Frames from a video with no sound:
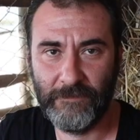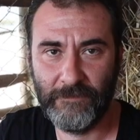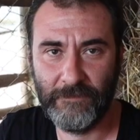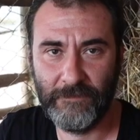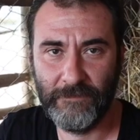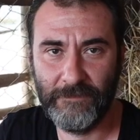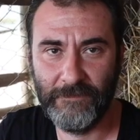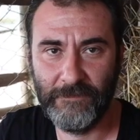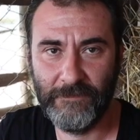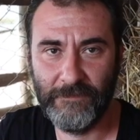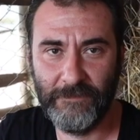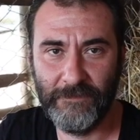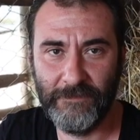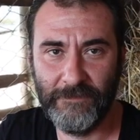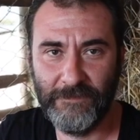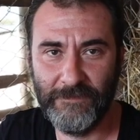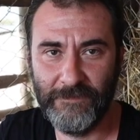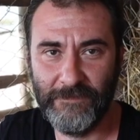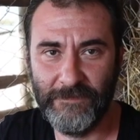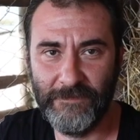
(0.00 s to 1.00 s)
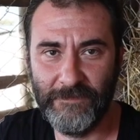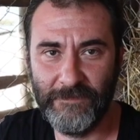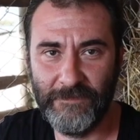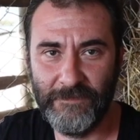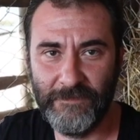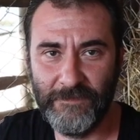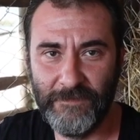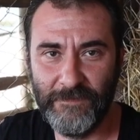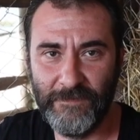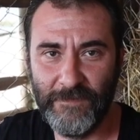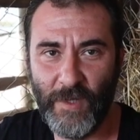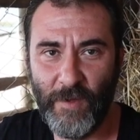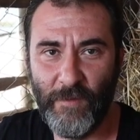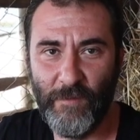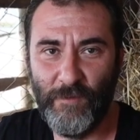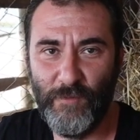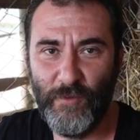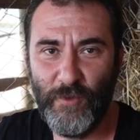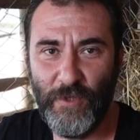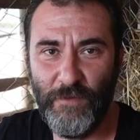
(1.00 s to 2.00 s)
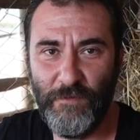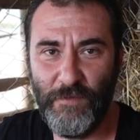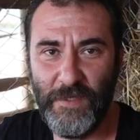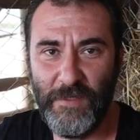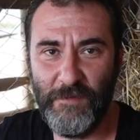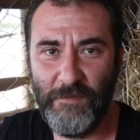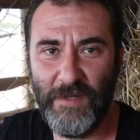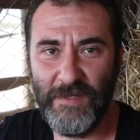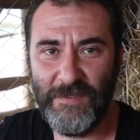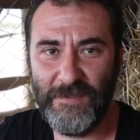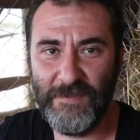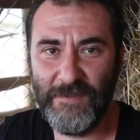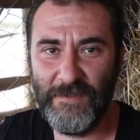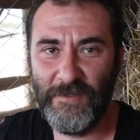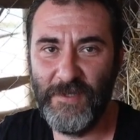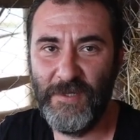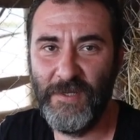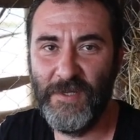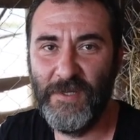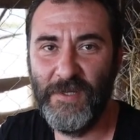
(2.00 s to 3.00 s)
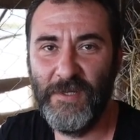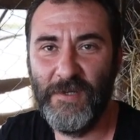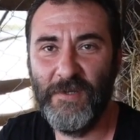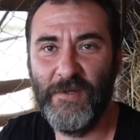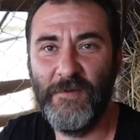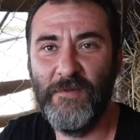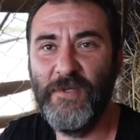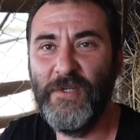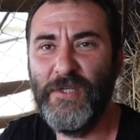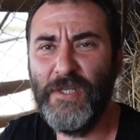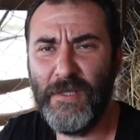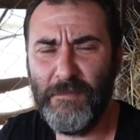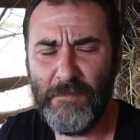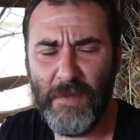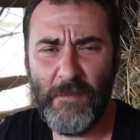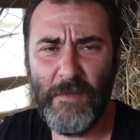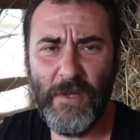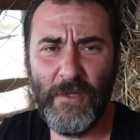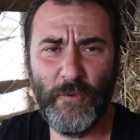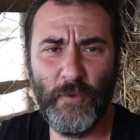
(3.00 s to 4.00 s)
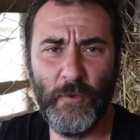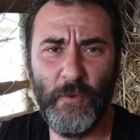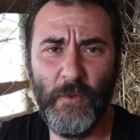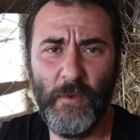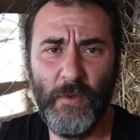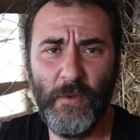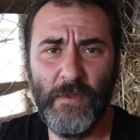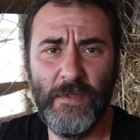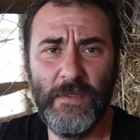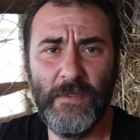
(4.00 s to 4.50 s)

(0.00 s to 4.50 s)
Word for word: Mustafa Yılmaz kimdir? Mustafa Yılmaz işletme mezunu.